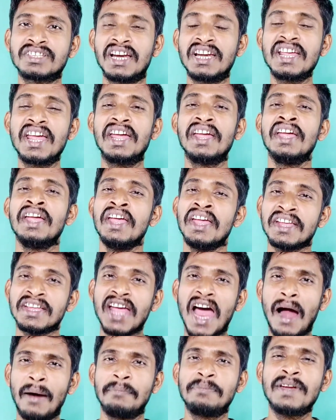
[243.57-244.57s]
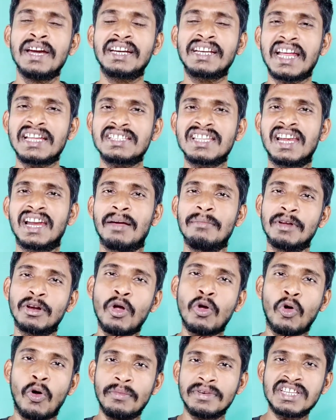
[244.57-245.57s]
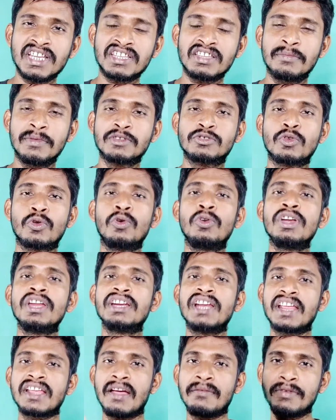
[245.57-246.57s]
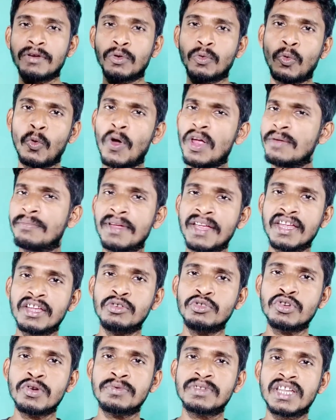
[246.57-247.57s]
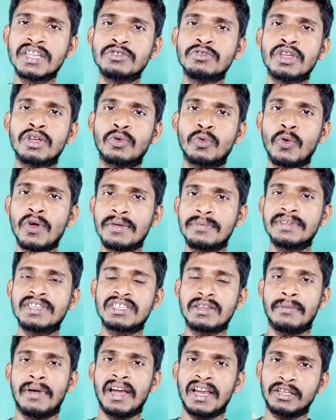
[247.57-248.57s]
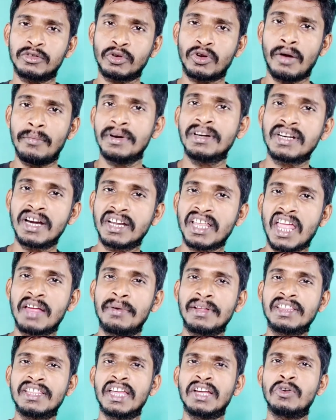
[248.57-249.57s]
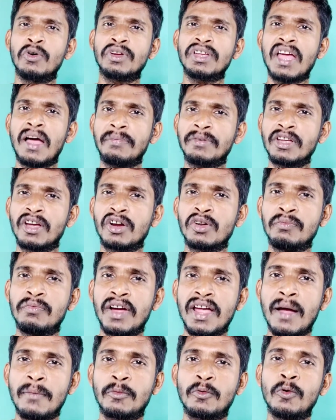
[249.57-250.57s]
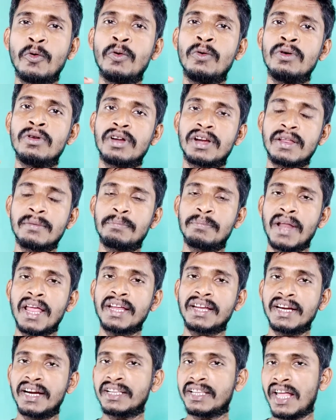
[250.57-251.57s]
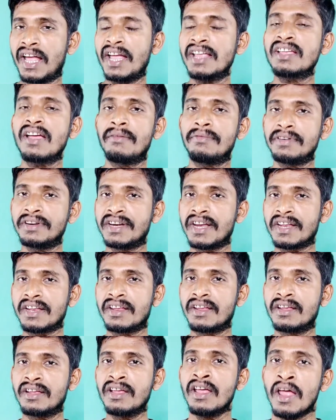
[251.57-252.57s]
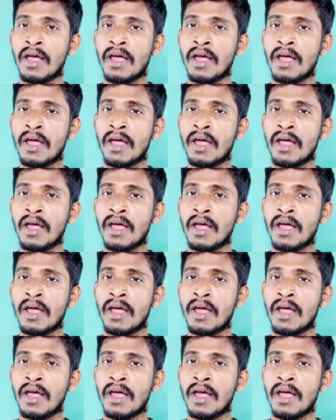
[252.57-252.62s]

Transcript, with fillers: चलिए ये अपडेट कैसा लगा मेरे को कमेंट सेक्शन में जरूर लिखना या फिर कोई भी यूट्यूब से जुड़ी कोई भी सवाल है तो कमेंट करके एक बार देखो कि आपकी अरूप भाई आपको रिप्लाई करता है या फिर नहीं